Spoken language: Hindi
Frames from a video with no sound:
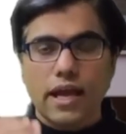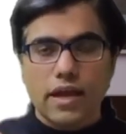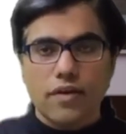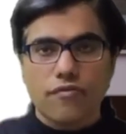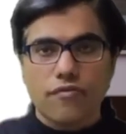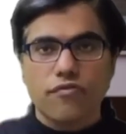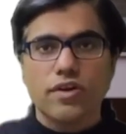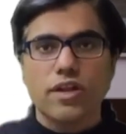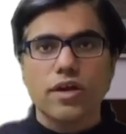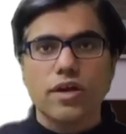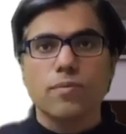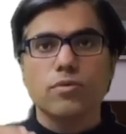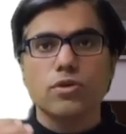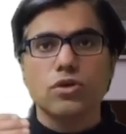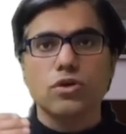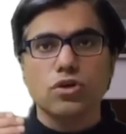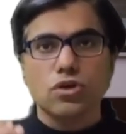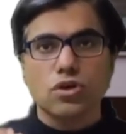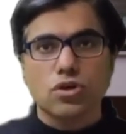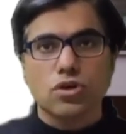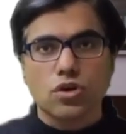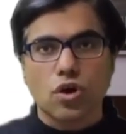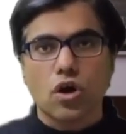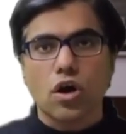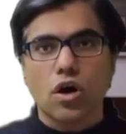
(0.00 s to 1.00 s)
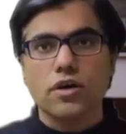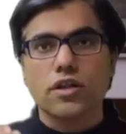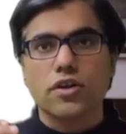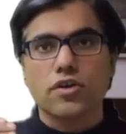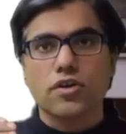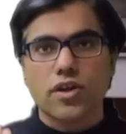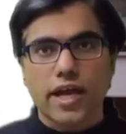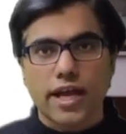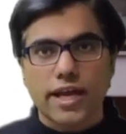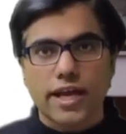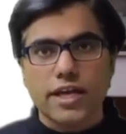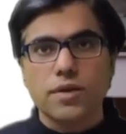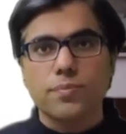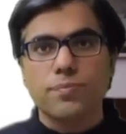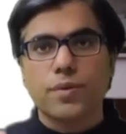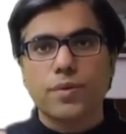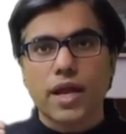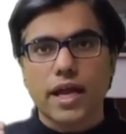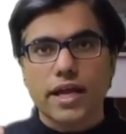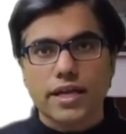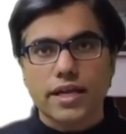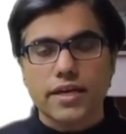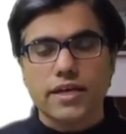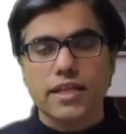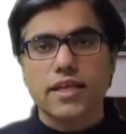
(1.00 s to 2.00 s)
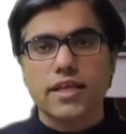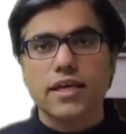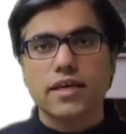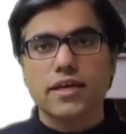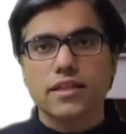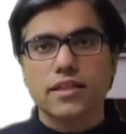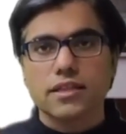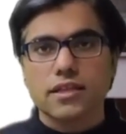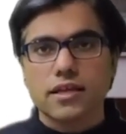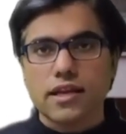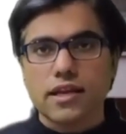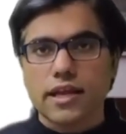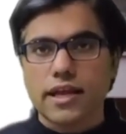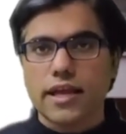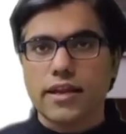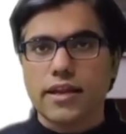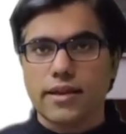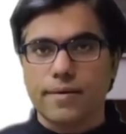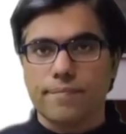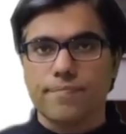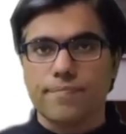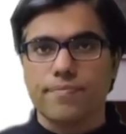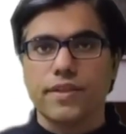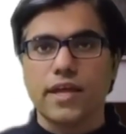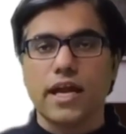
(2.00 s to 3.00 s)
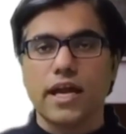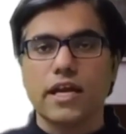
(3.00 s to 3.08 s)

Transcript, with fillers: एफ डब्ल्यू डॉट राइट ब्रैकेट के अंदर एन एम